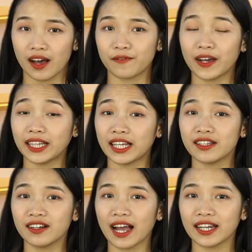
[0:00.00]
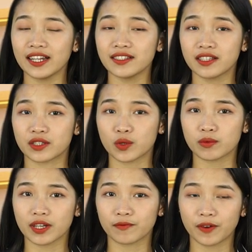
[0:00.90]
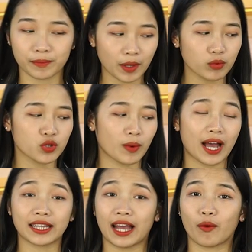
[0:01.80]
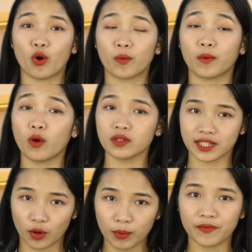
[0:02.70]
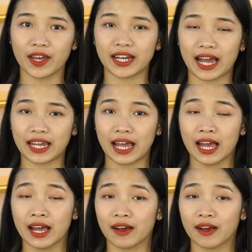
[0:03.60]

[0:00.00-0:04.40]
Ờ, vậy thì những ai nên sử dụng sản phẩm đông trùng hạ thảo hộp gỗ 60 viên này